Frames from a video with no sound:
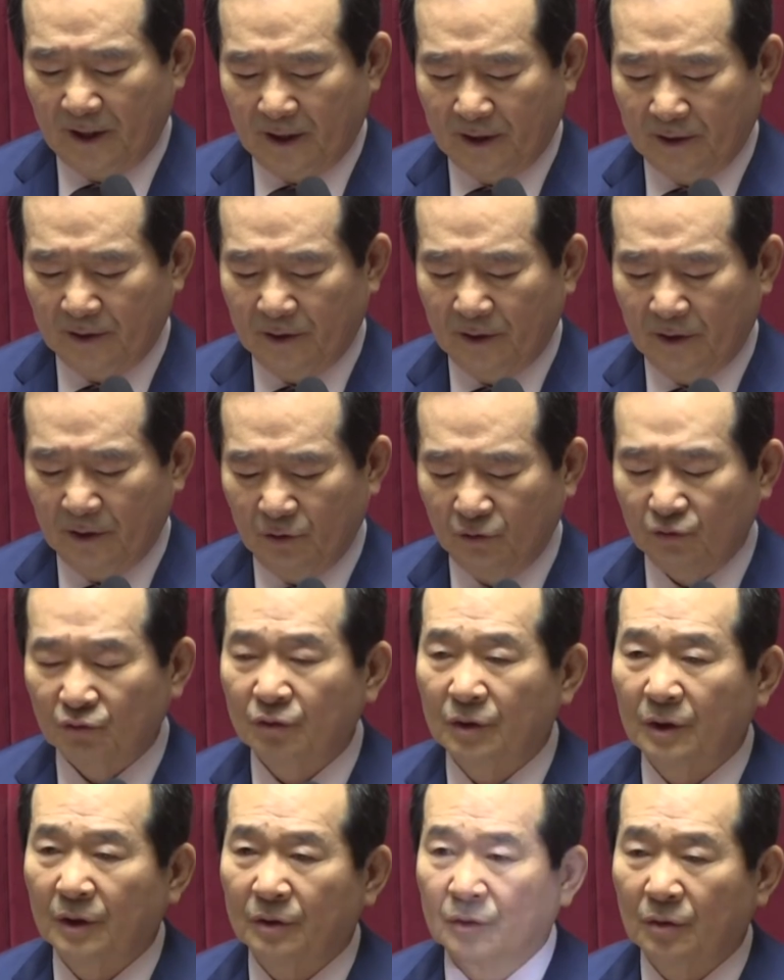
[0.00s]
대한
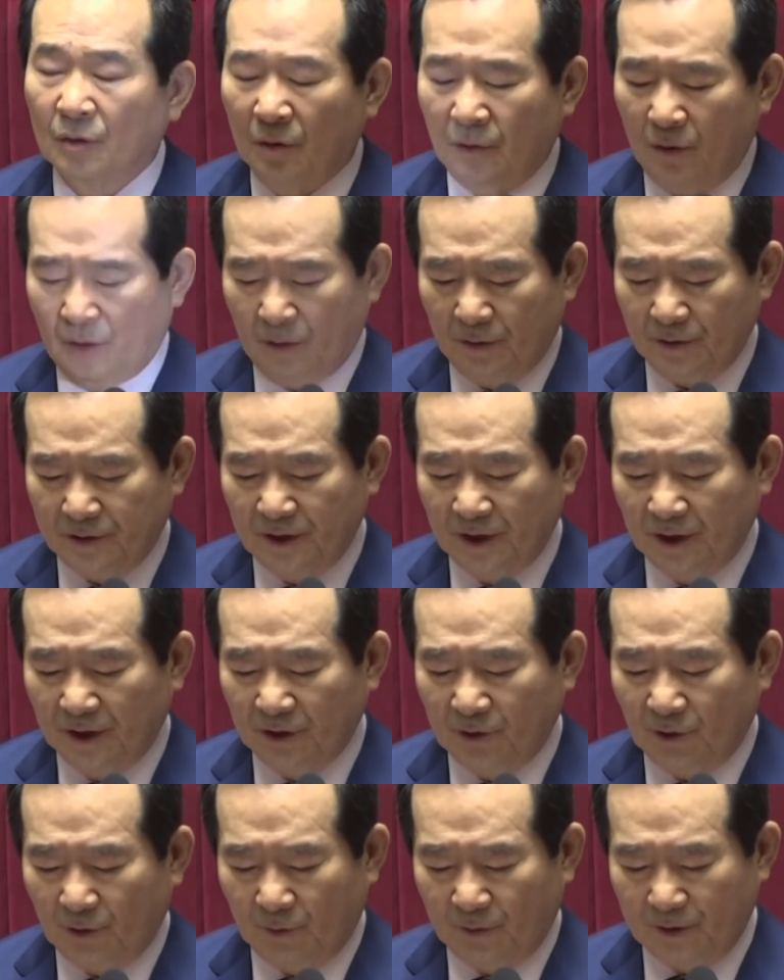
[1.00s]
우려도
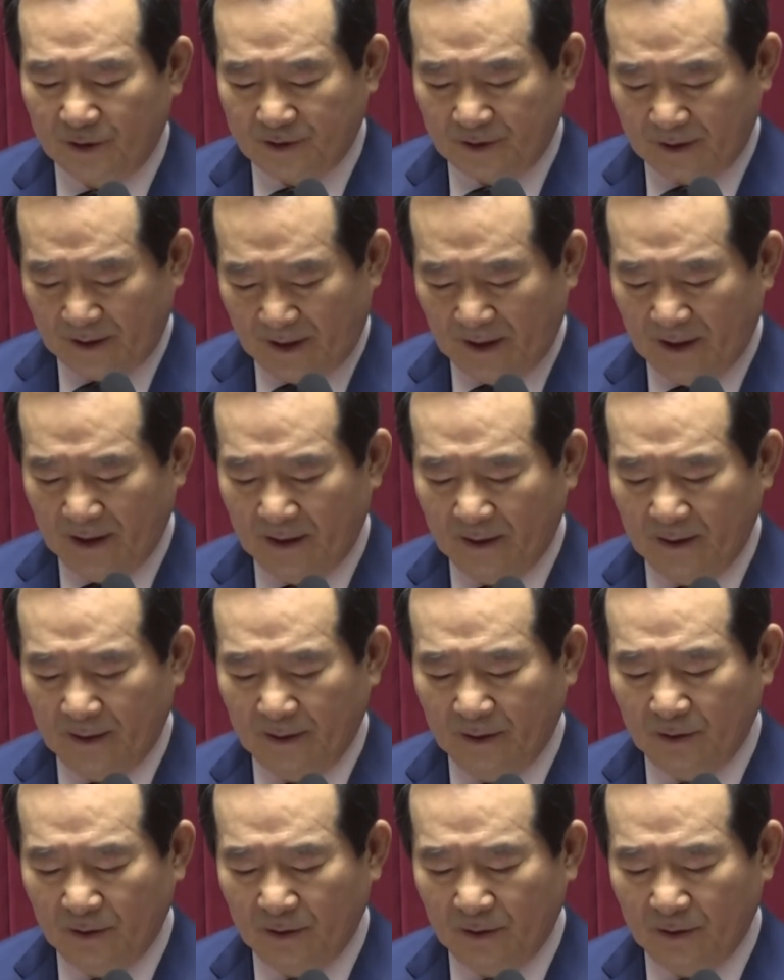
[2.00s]
제기되고 있으나